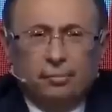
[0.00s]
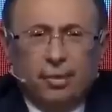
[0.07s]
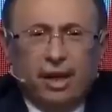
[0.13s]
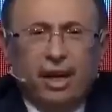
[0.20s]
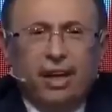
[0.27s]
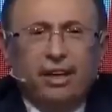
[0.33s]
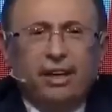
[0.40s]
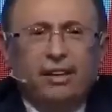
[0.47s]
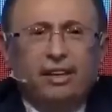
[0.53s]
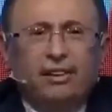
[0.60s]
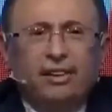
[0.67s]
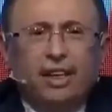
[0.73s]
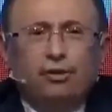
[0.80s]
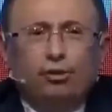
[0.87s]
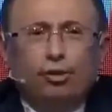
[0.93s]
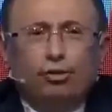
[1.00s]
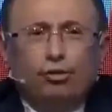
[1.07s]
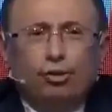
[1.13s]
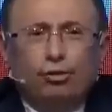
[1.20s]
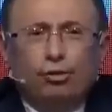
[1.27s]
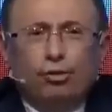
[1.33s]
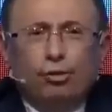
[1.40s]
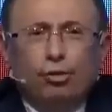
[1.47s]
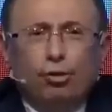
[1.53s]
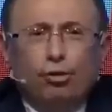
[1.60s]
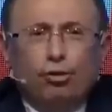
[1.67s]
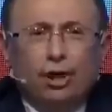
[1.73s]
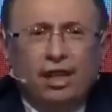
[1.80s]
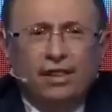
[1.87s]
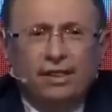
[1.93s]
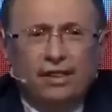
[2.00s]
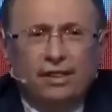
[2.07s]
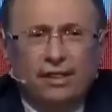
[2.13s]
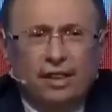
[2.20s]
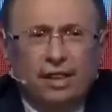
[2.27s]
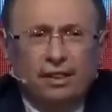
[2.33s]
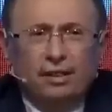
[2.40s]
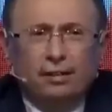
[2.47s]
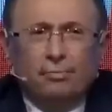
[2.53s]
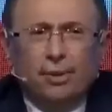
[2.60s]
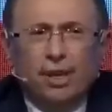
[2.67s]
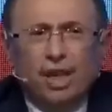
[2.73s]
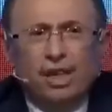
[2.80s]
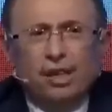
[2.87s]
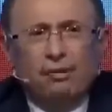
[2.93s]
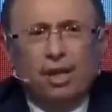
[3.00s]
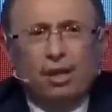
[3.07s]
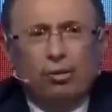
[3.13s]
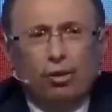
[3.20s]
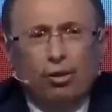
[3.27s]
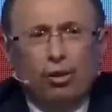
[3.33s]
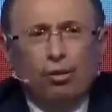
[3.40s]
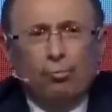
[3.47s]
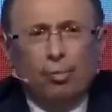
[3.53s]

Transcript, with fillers: Perakende sektörünün organizesinin biraz evvel o